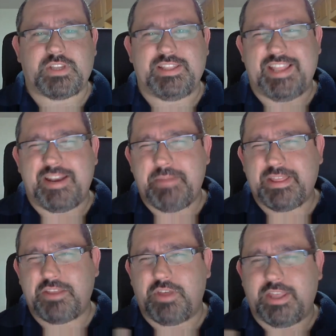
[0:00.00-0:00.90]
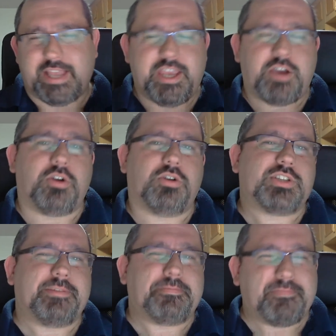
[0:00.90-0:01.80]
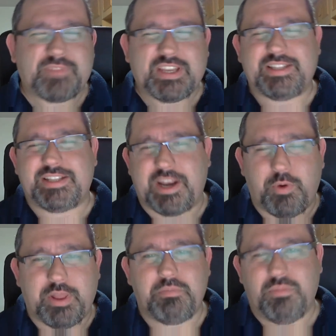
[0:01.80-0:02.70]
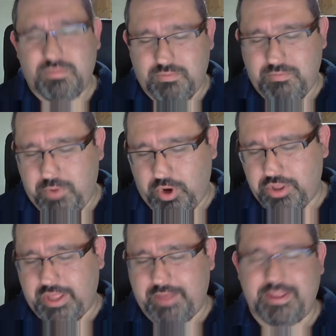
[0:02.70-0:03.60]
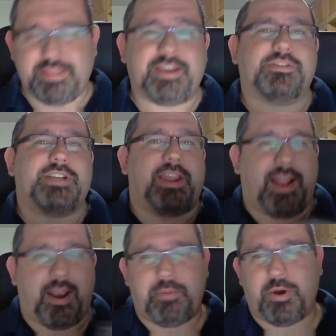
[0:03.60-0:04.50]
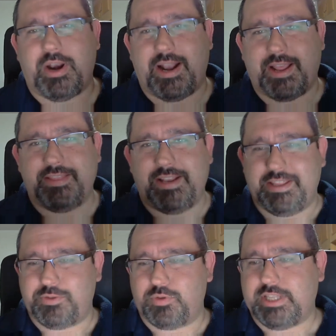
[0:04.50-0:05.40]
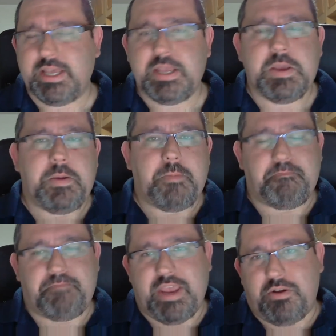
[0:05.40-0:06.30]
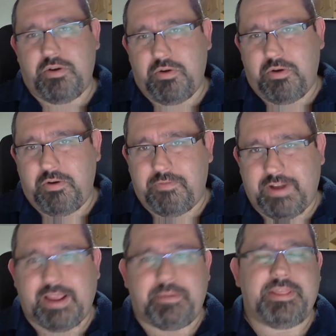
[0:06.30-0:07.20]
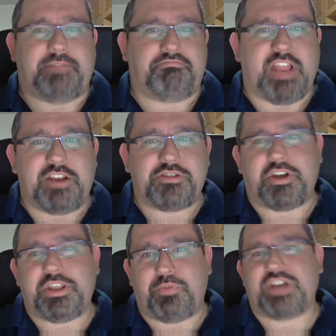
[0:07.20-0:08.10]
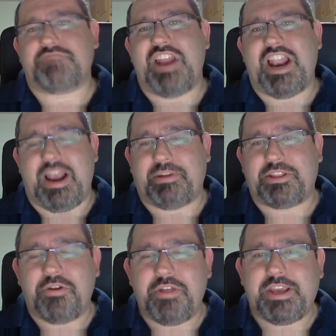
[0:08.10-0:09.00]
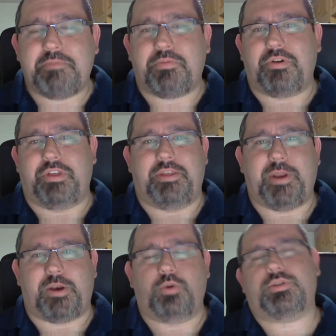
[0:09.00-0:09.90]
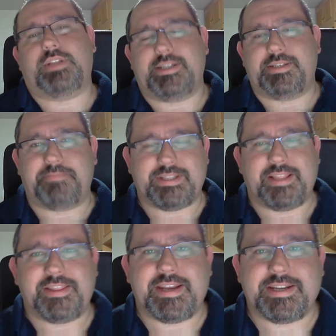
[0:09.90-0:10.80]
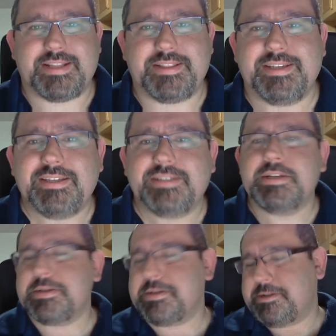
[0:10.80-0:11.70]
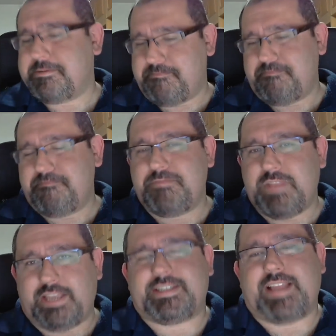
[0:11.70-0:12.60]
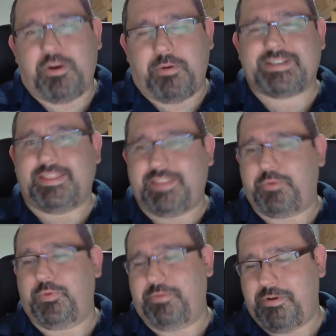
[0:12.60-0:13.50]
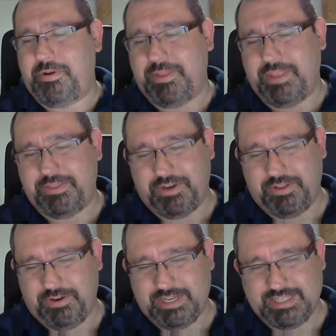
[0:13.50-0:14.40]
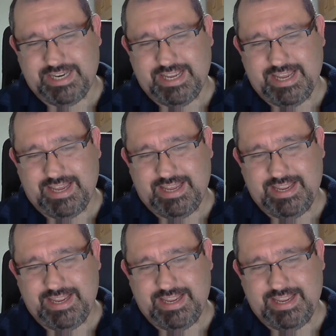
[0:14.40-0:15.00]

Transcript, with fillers: ir metiendo detallejos que recuerdan un poquito a de 20, cosa que a lo mejor a la gente le disgusta, pero francamente, el hecho que te puedas mirar el apartado de equipo y verlo, ostras, es bastante interesante, mm, es algo bastante nuevo dentro de lo que sería